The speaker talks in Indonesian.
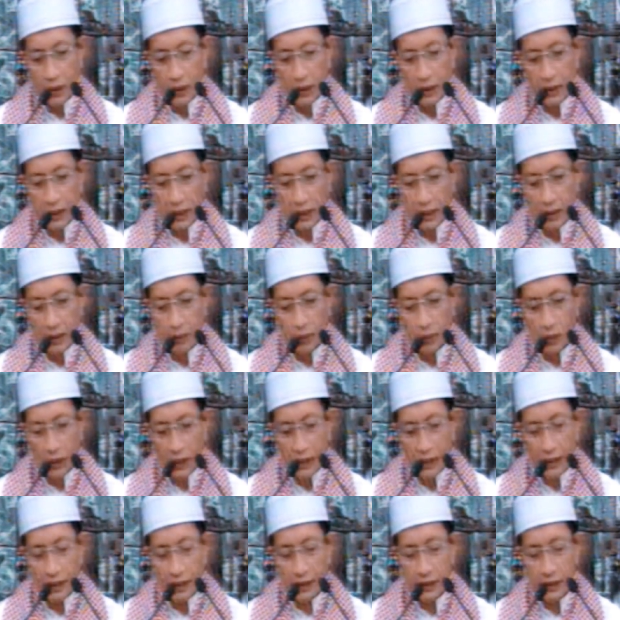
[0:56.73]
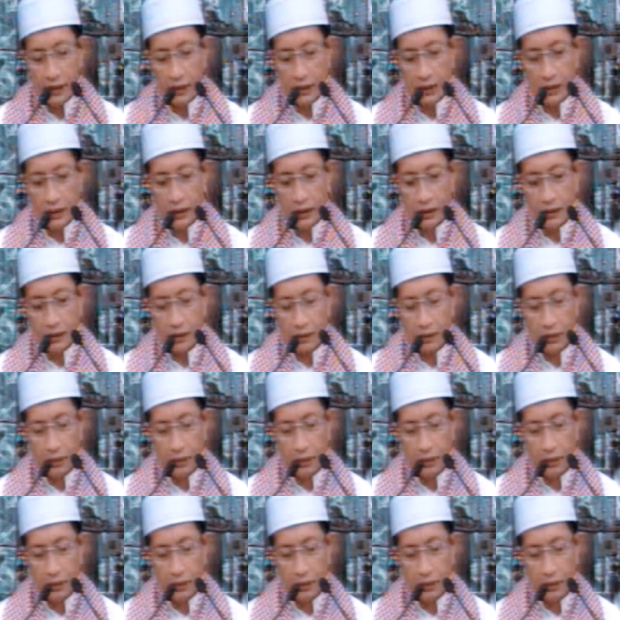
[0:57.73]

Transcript: kita akan mulai ini